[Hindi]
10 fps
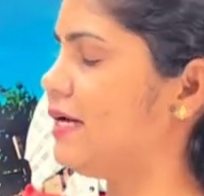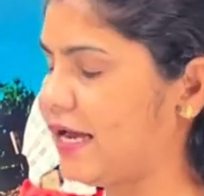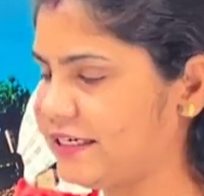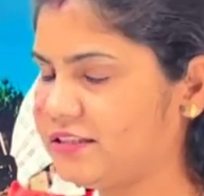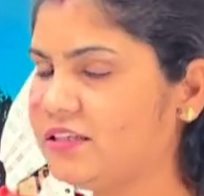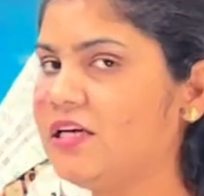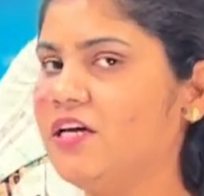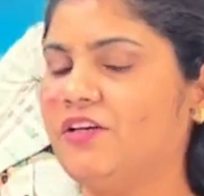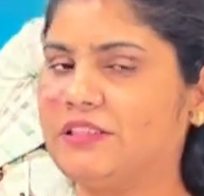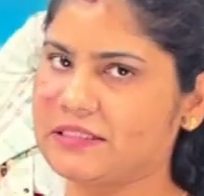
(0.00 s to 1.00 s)
लाइट
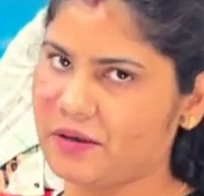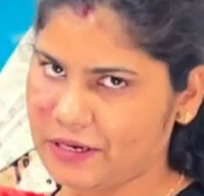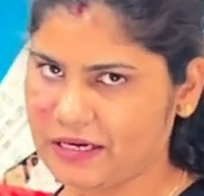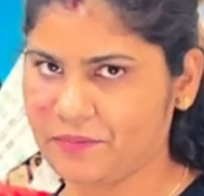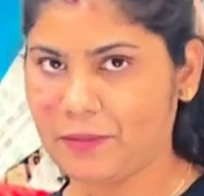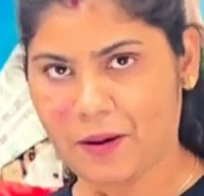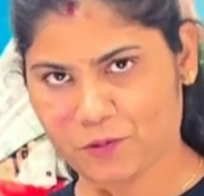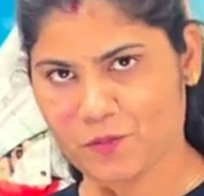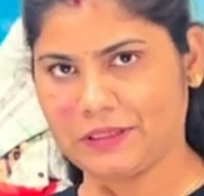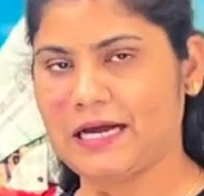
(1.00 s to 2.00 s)
जैसा मैंने
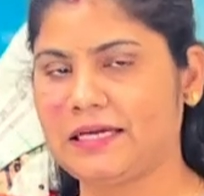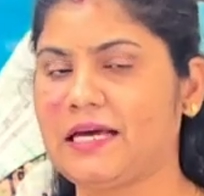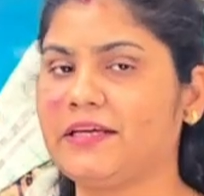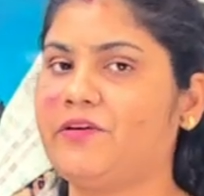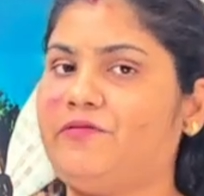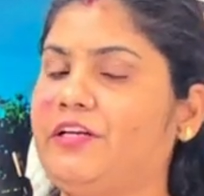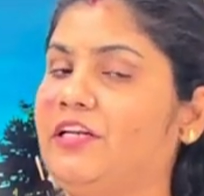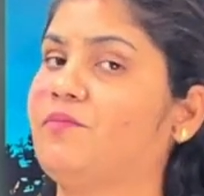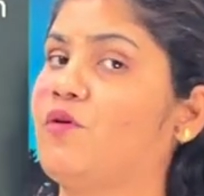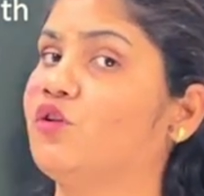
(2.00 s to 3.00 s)
आपको बताया था कि
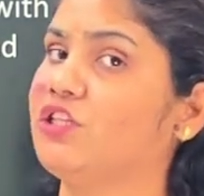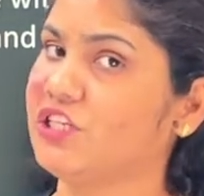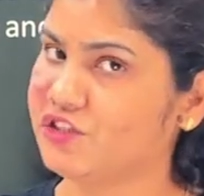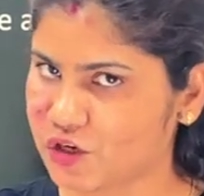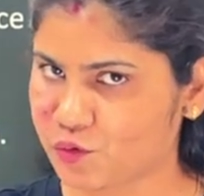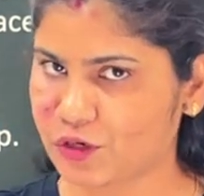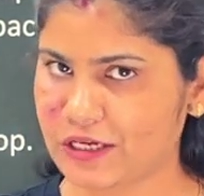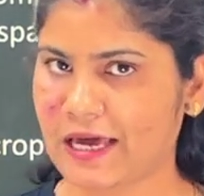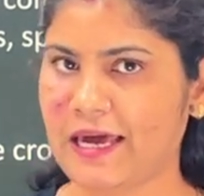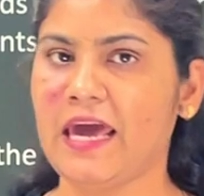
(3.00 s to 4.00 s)
वीडिंग बहुत ही ज़रूरी
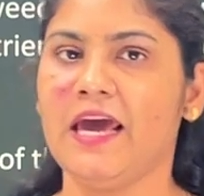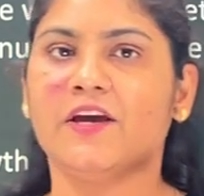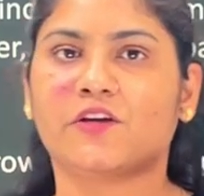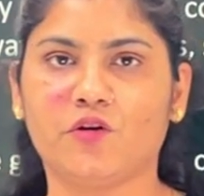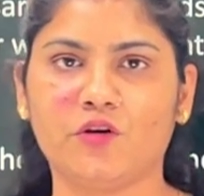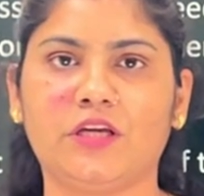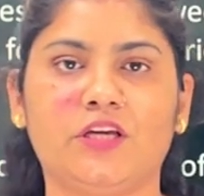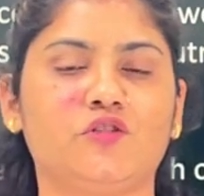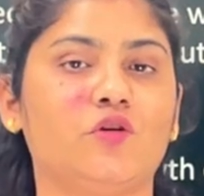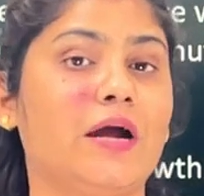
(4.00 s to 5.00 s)
है
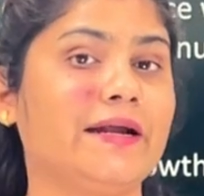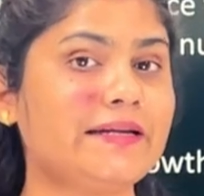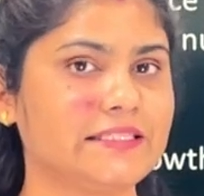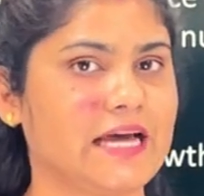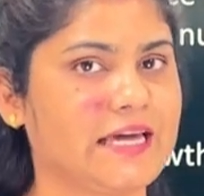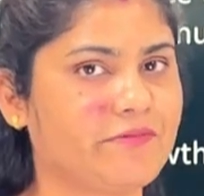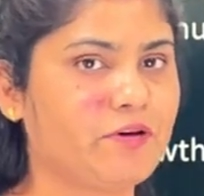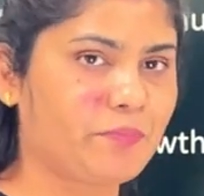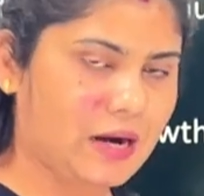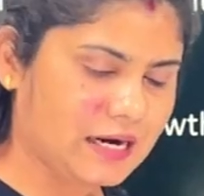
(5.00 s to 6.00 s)
क्योंकि जो
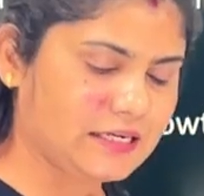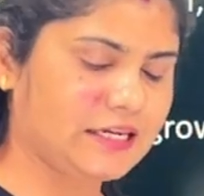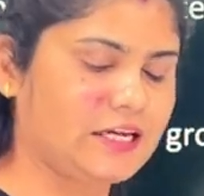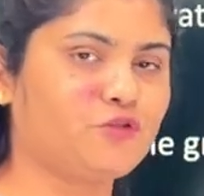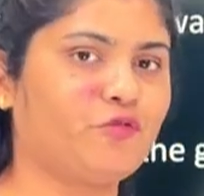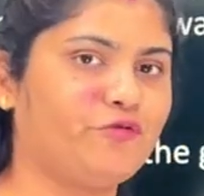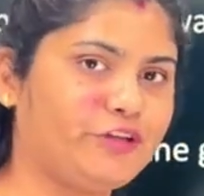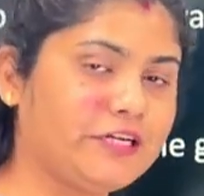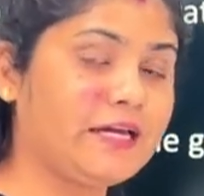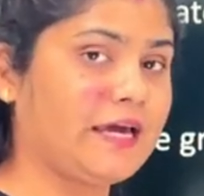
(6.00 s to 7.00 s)
अनडिजायरेबल प्लांट है जो
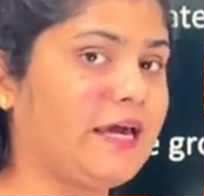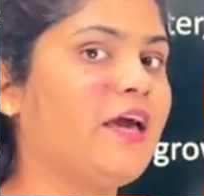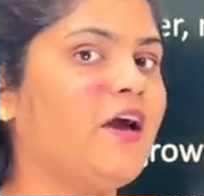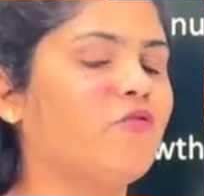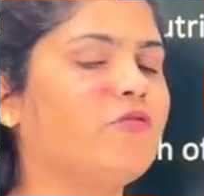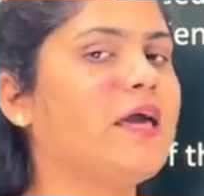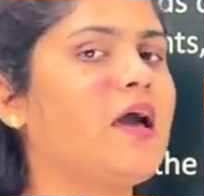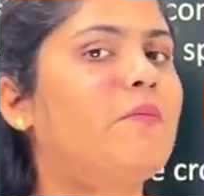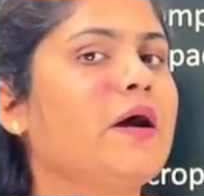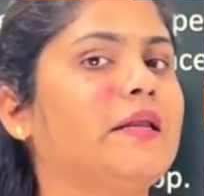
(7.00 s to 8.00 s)
वीड है वह
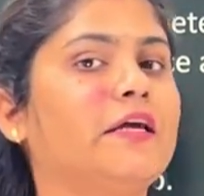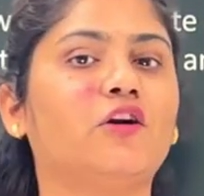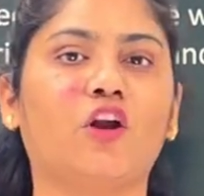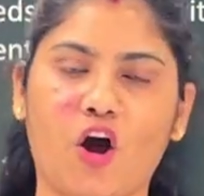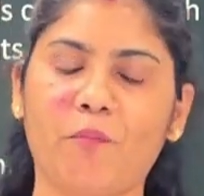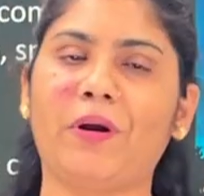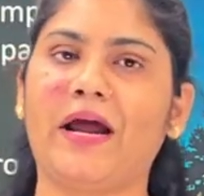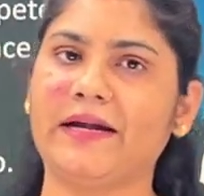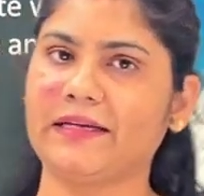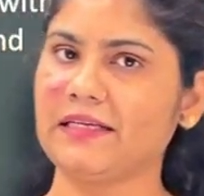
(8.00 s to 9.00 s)
हमारे क्रॉप
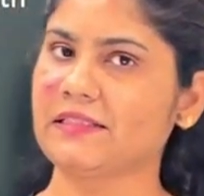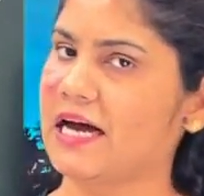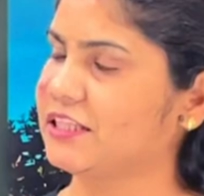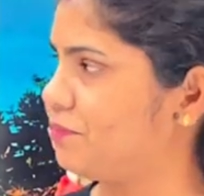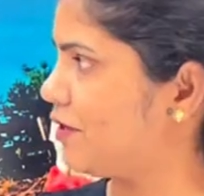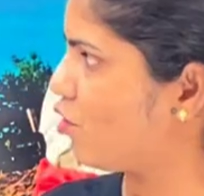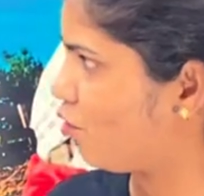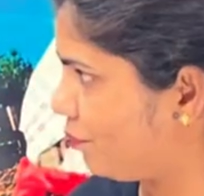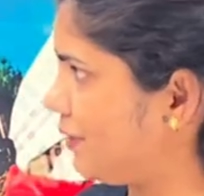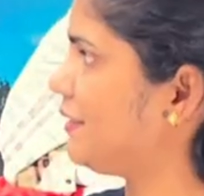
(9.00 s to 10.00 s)
प्लांट के साथ में
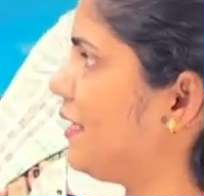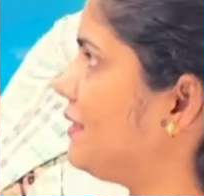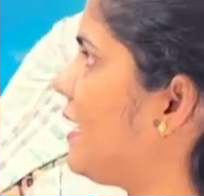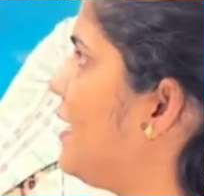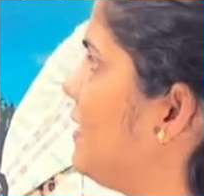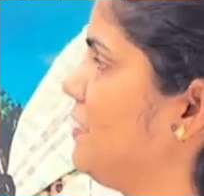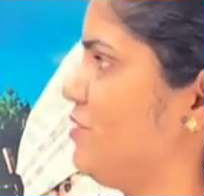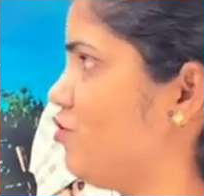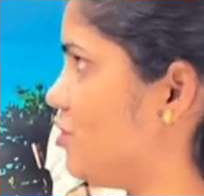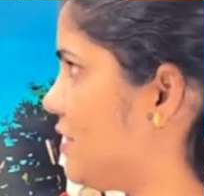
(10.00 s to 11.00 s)
कॉम्पीट करता है
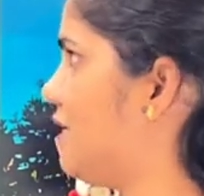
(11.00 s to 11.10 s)
किस चीज़